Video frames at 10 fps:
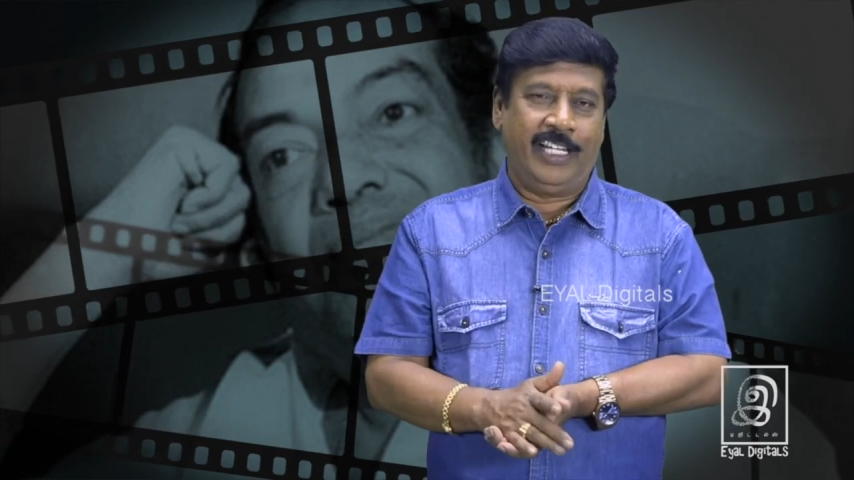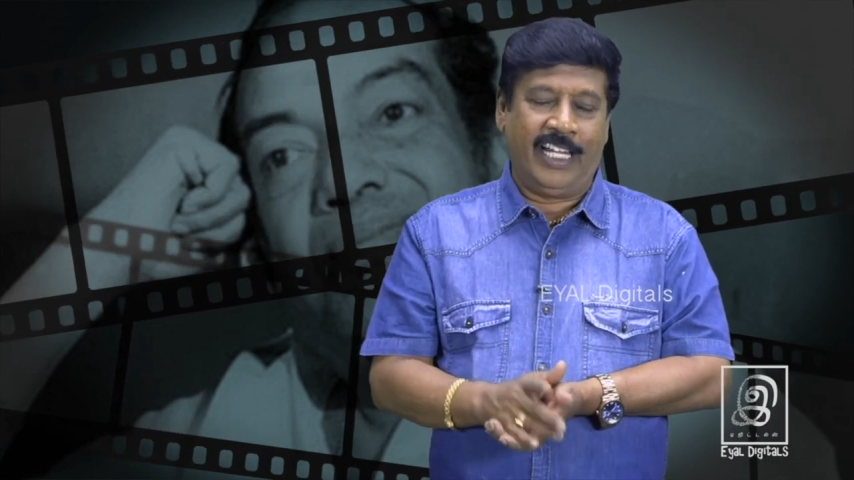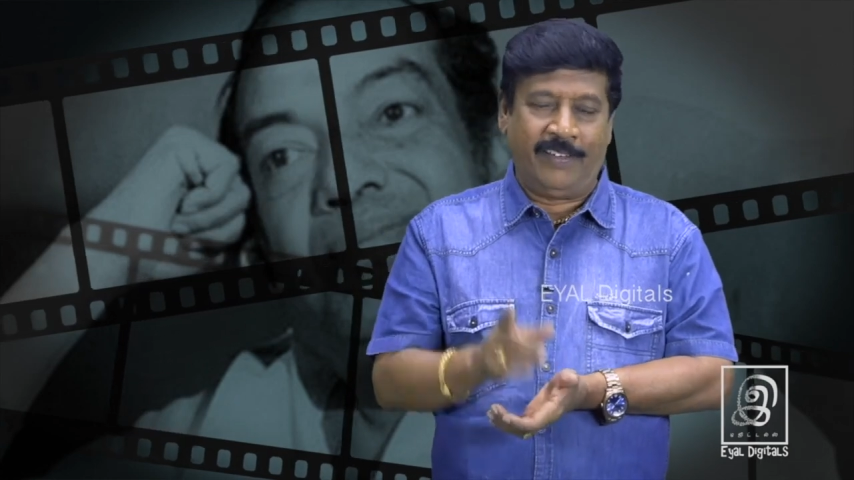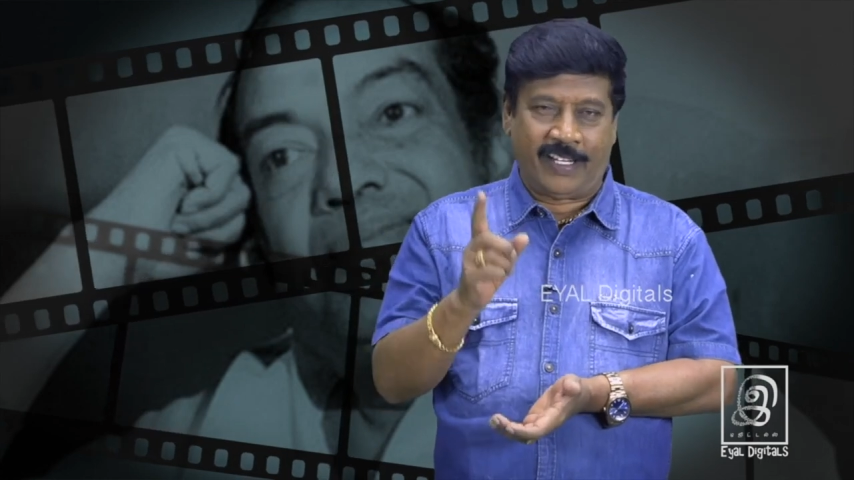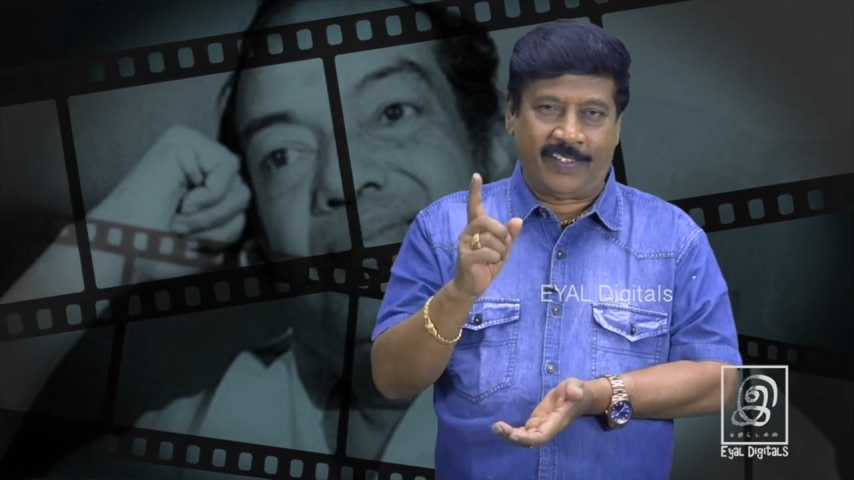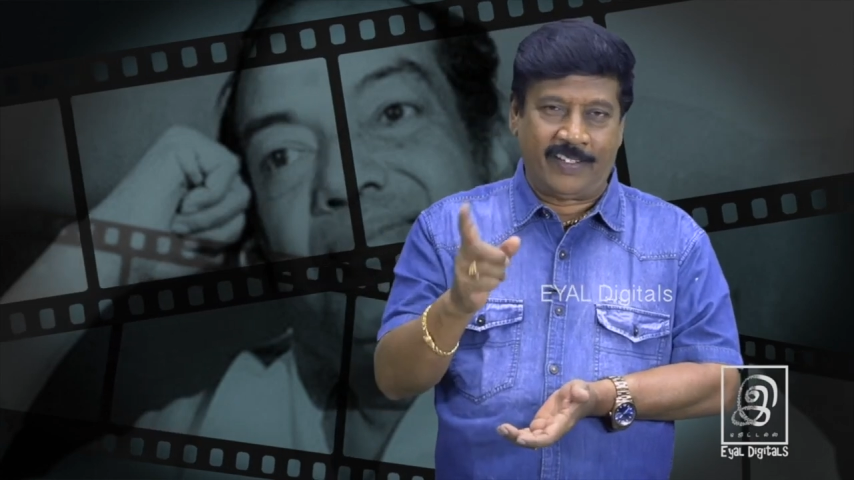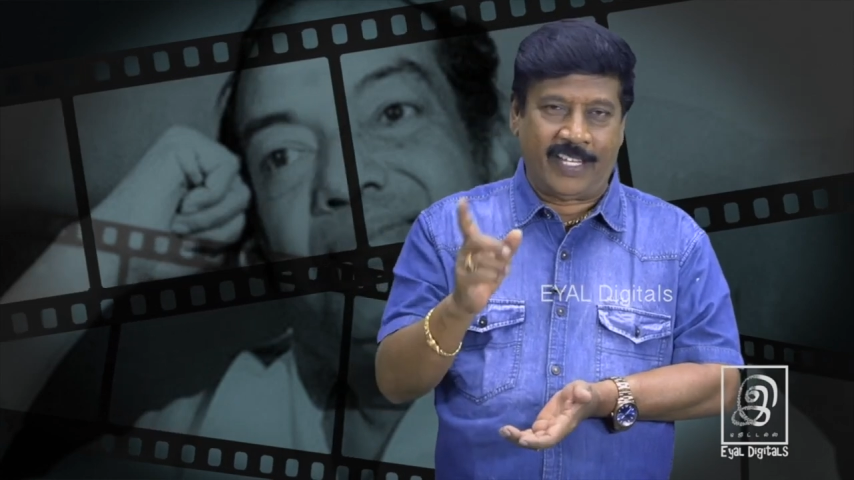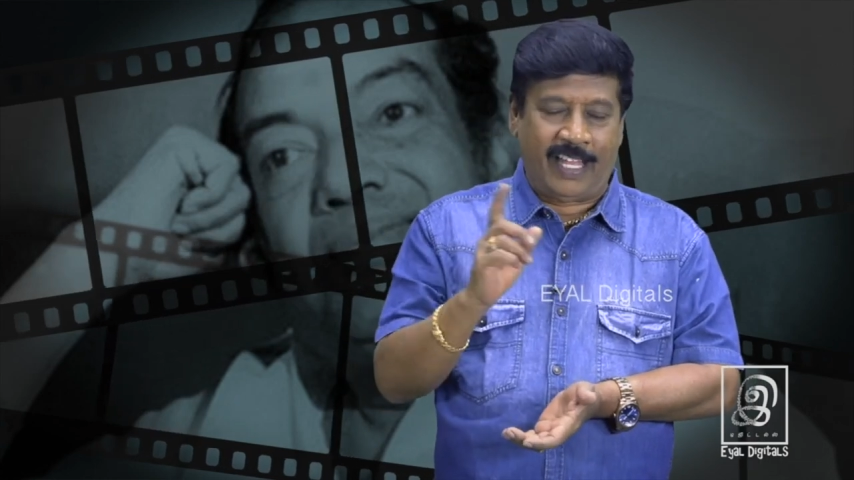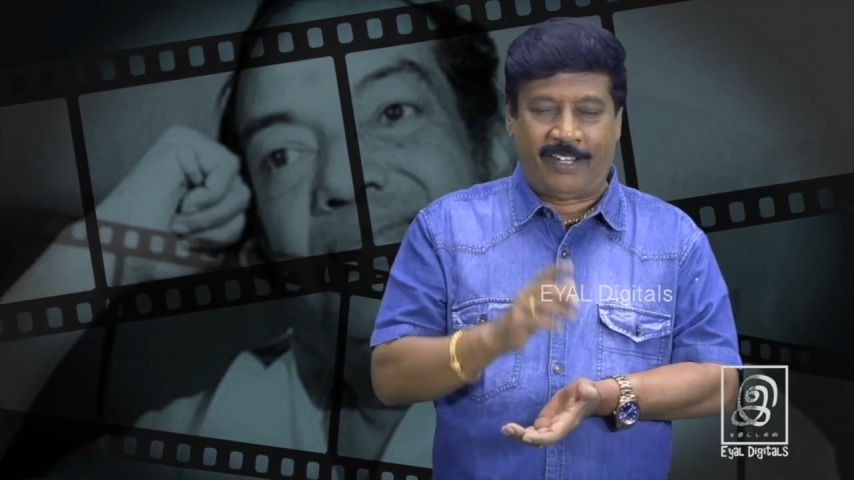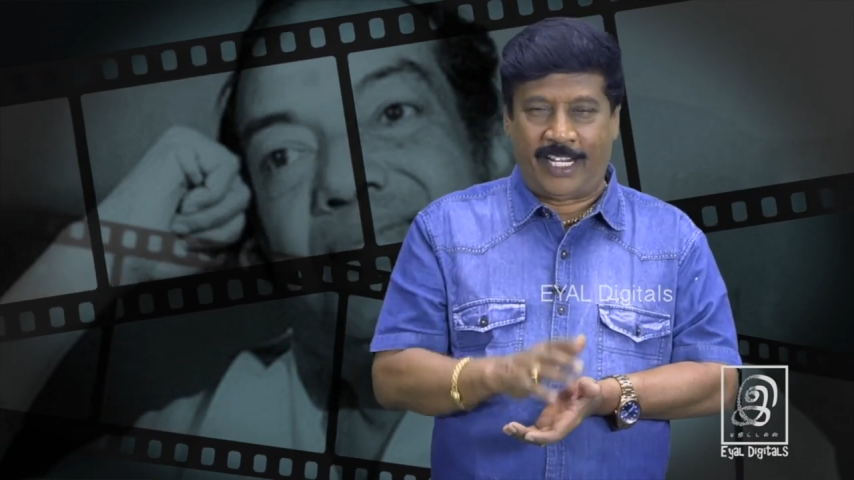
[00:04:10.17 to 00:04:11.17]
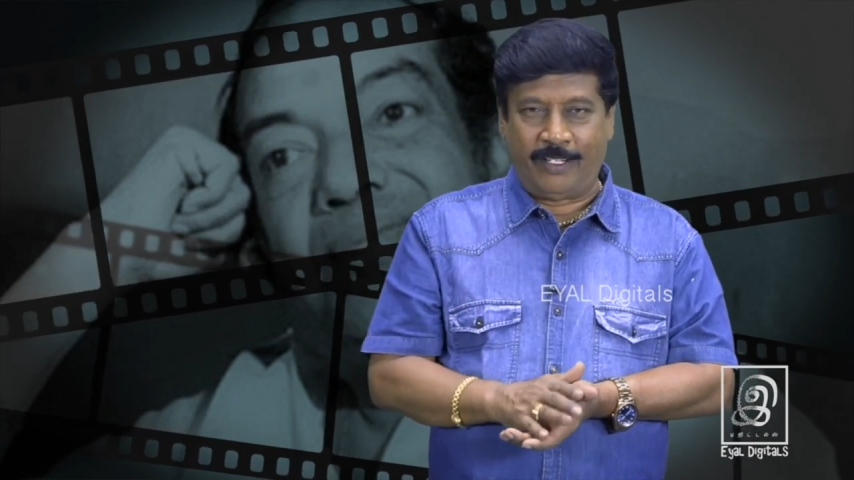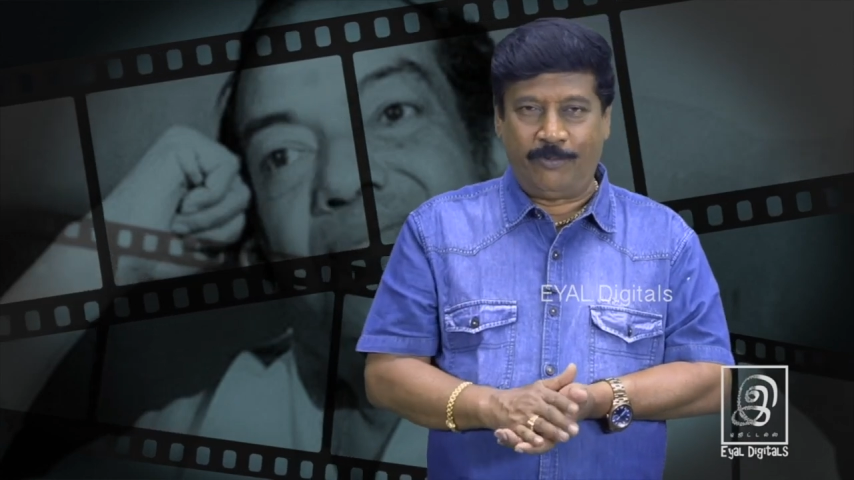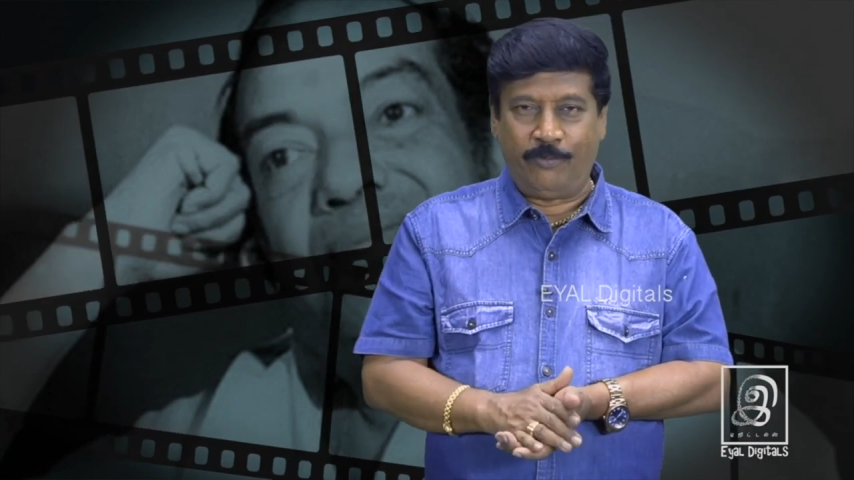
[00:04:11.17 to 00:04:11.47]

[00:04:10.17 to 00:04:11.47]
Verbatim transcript: இளவரசன் சாவான்